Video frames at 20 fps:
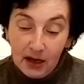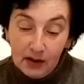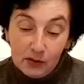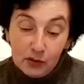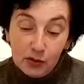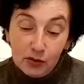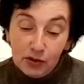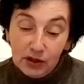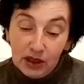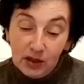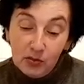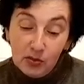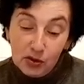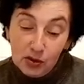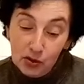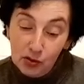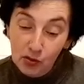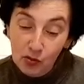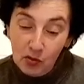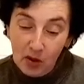Все-таки
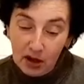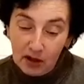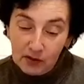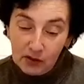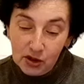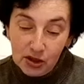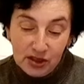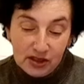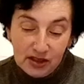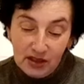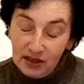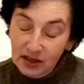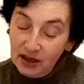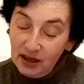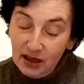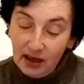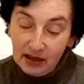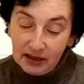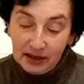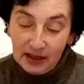без юмора в жизни
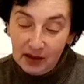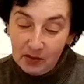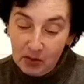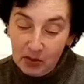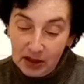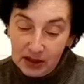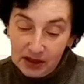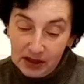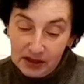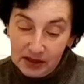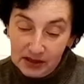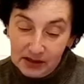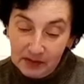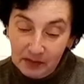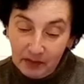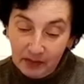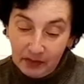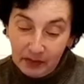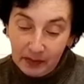никак не обойтись.